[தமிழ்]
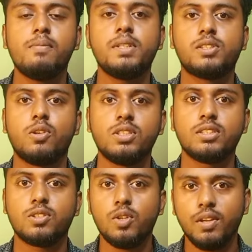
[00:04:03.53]
ஆர்மி
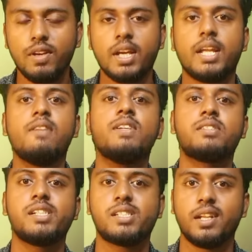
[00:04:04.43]
சோல்ஜர்ஸும் இவங்க
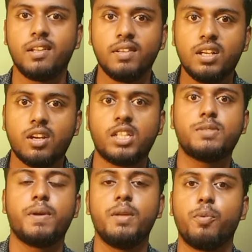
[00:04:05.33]
ரயில்வே ஸ்டேஷனை தான் வந்து
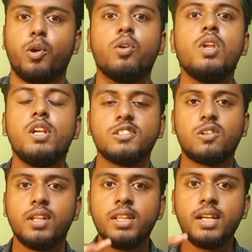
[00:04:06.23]
கிராஸ் பண்ணி போனோம்
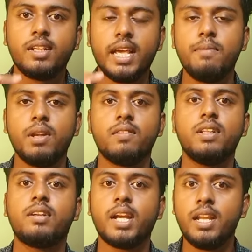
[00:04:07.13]
ஸோ அந்த டைமில்
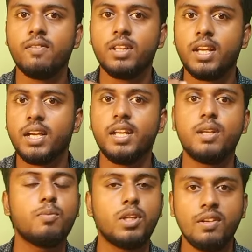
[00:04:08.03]
வந்து ட்ரெயின் வந்து அங்கே
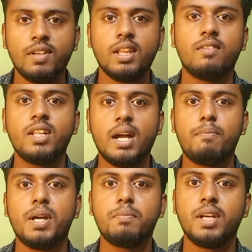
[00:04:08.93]
நிற்கும் போது இவர் தான் வந்து
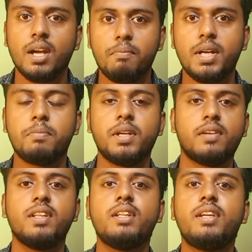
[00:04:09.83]
கம்பார்ட்மெண்ட்
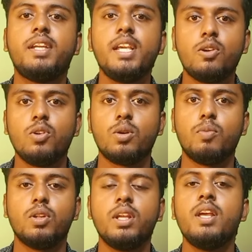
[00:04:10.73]
கம்பார்ட்மெண்ட்டை வந்து டீ
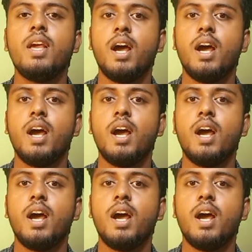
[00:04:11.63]
கொடுக்கும்போது